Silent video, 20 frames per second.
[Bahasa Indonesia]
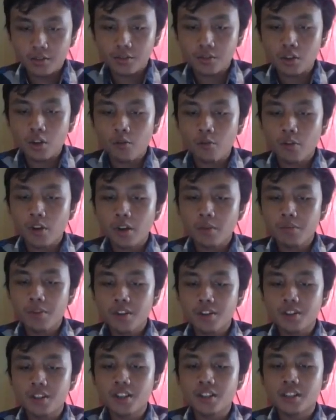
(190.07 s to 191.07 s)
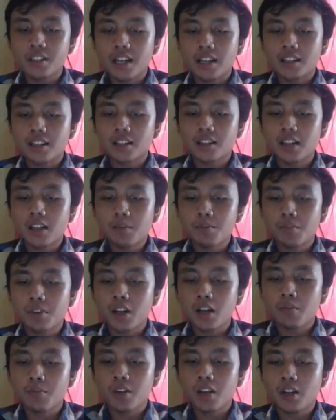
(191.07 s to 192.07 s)
Software bisnis catatan
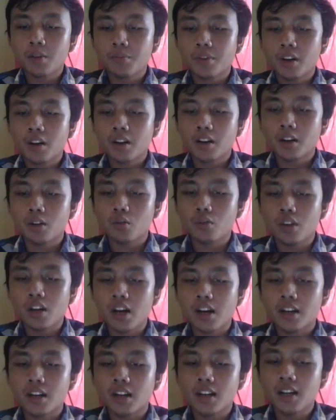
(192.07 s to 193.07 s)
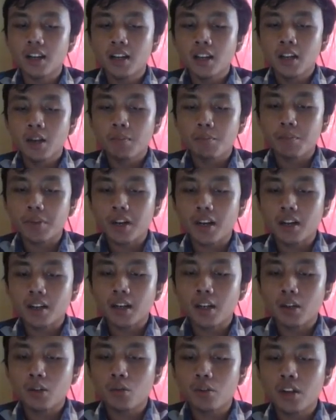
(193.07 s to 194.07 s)
pengambilan perangkat lunak adalah
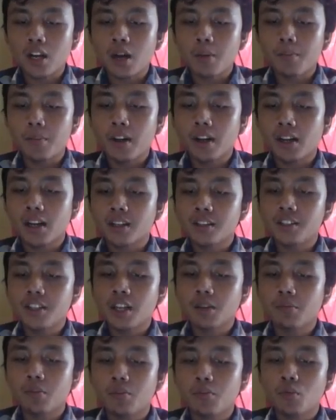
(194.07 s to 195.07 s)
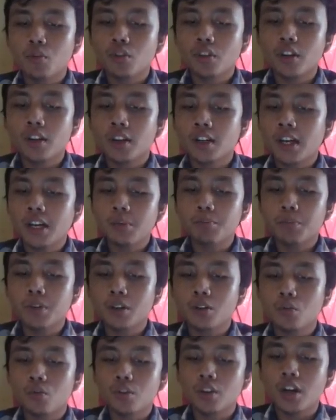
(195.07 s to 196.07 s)
perangkat lunak aplikasi yang memungkinkan
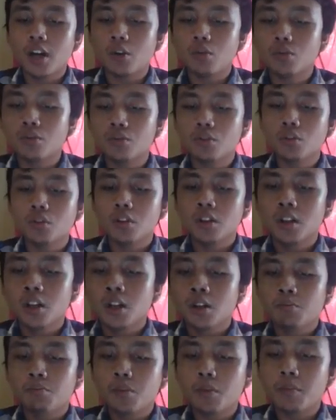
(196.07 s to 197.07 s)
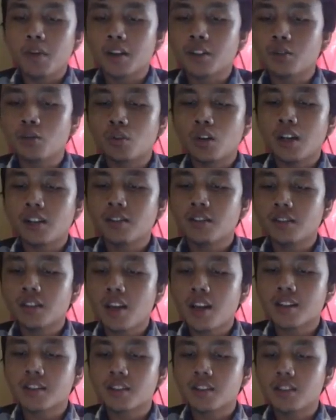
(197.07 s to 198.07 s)
pengguna untuk memasukkan
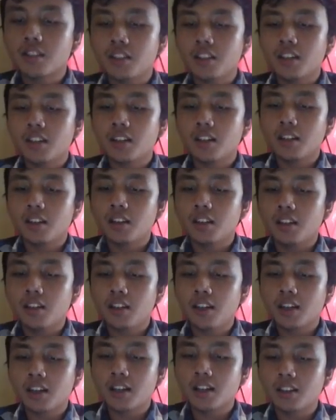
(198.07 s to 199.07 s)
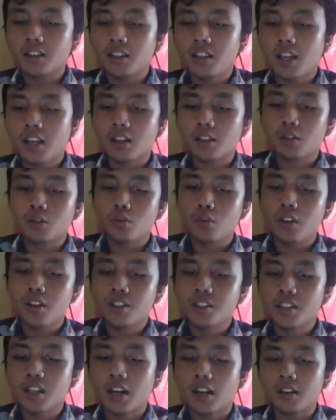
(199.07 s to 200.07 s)
teks di, diketik
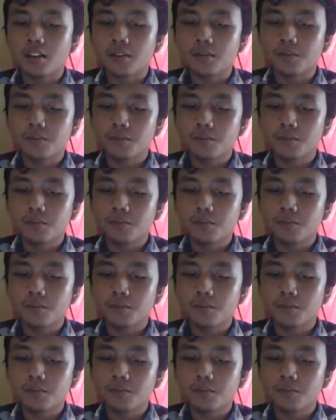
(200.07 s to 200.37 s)
tulisan.